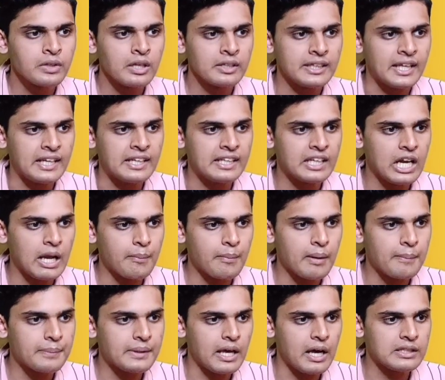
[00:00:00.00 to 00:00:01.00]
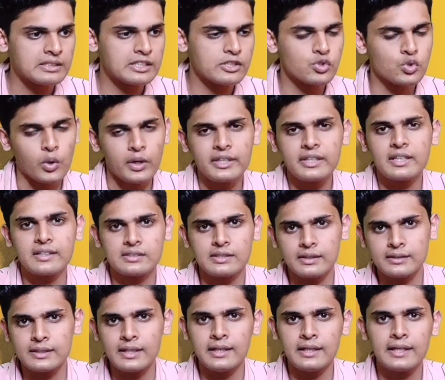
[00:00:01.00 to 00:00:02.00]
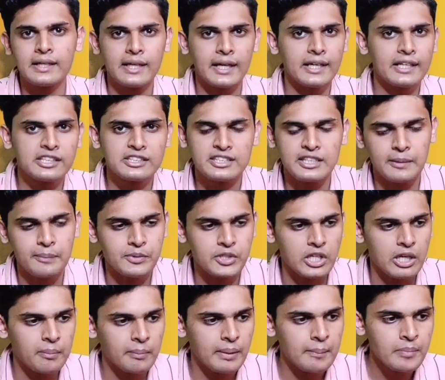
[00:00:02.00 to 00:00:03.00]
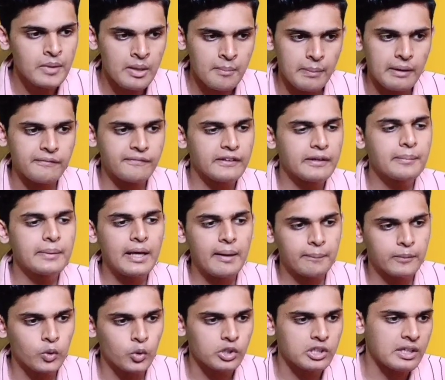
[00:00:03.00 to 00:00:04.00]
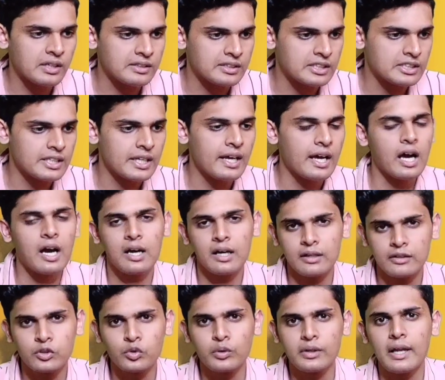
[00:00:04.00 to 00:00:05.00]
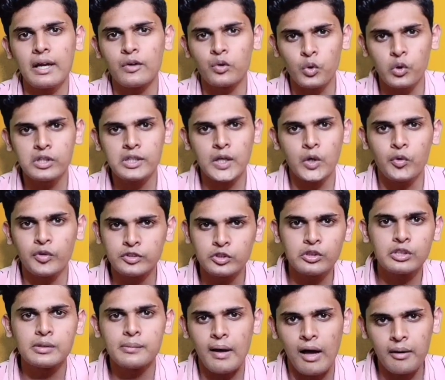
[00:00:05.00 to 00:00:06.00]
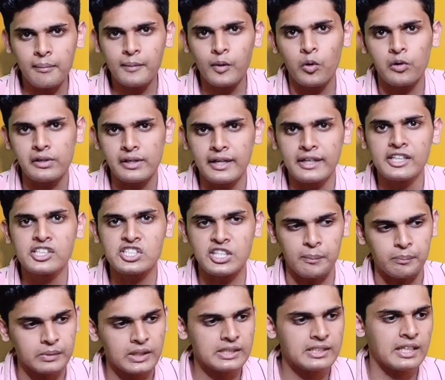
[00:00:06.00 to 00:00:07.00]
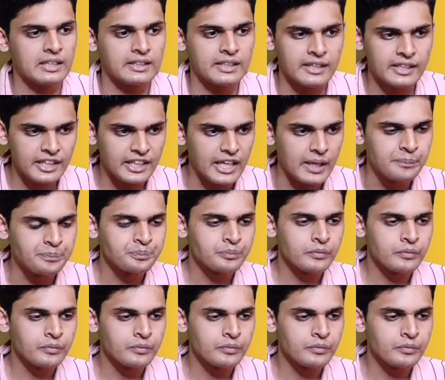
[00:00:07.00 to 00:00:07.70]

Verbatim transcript: टेलीग्राम आप यहां से ज्वाइन कर सकते हैं लिंक है डिस्क्रिप्शन में पर फिर भी आप नोट करते जाएं अगर क्योंकि यार नोट करोगे तो दिमाग में ऑलरेडी छपता जाता है ठीक है